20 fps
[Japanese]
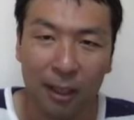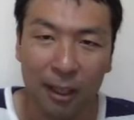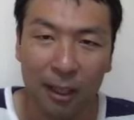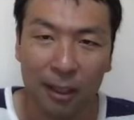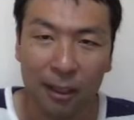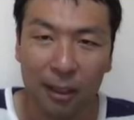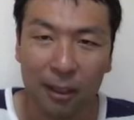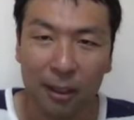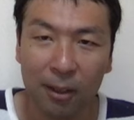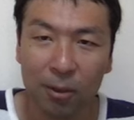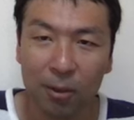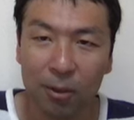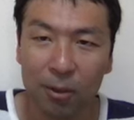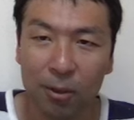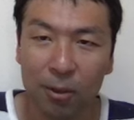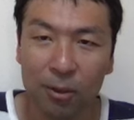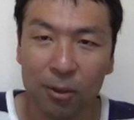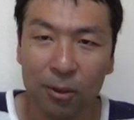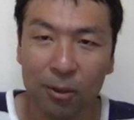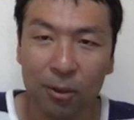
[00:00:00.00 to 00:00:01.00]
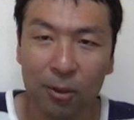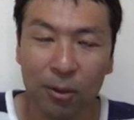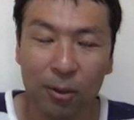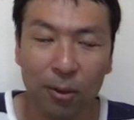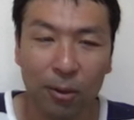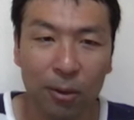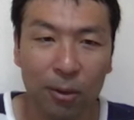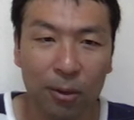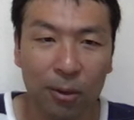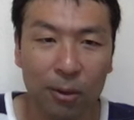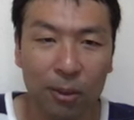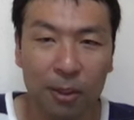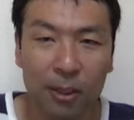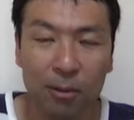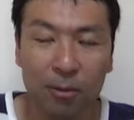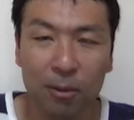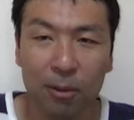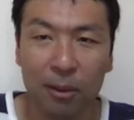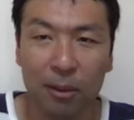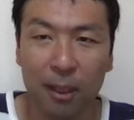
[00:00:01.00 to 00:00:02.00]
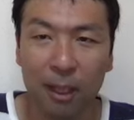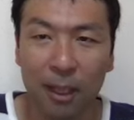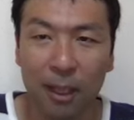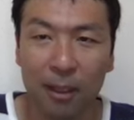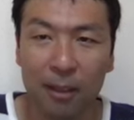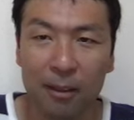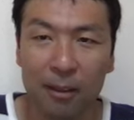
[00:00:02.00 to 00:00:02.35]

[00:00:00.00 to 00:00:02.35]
下手なことをすると自分で